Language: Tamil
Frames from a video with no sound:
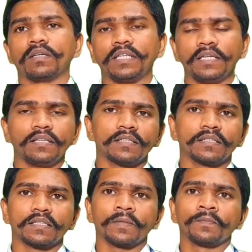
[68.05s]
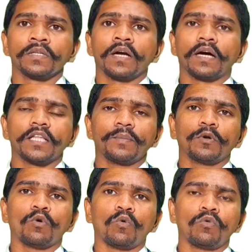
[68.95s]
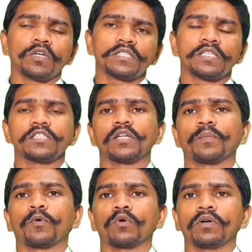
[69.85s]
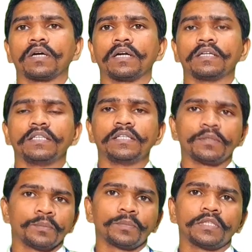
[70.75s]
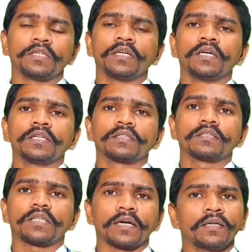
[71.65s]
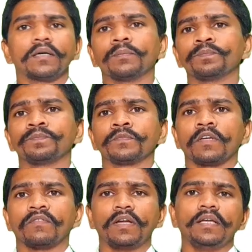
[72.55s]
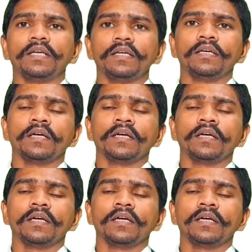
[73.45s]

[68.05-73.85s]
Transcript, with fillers: நீர் இருக்குது அதே போல் ஒவ்வொரு சின்ன சின்ன பொருட்கள் இரும்பு தங்கம் வெள்ளி